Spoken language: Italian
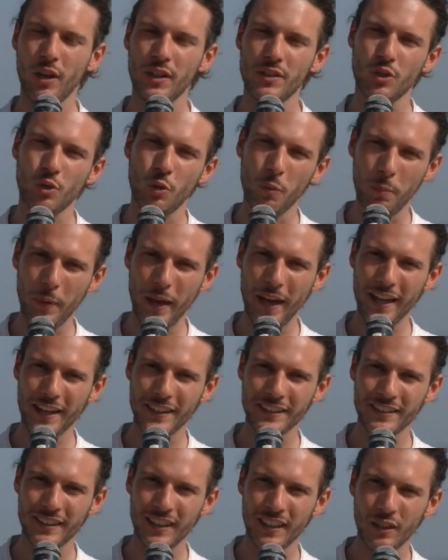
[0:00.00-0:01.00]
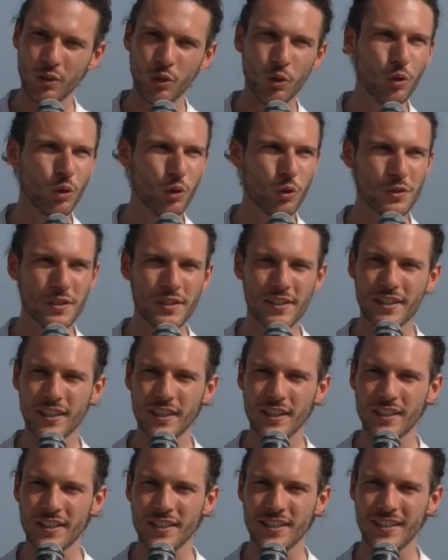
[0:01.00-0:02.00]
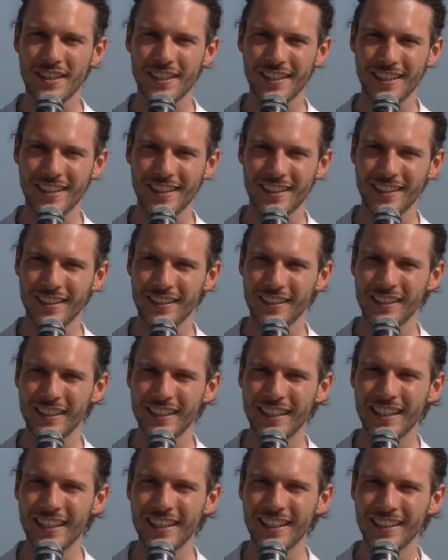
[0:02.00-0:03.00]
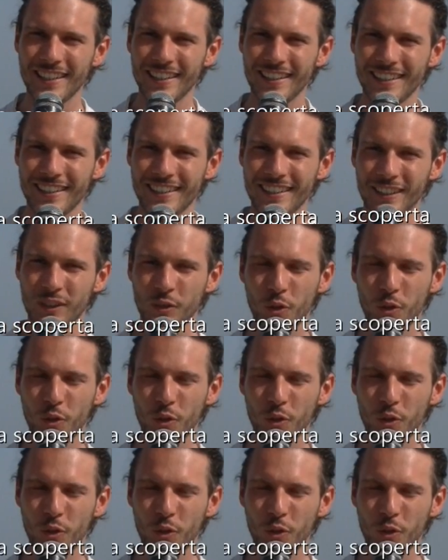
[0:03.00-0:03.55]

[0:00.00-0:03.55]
la scoperta non consiste nel eh,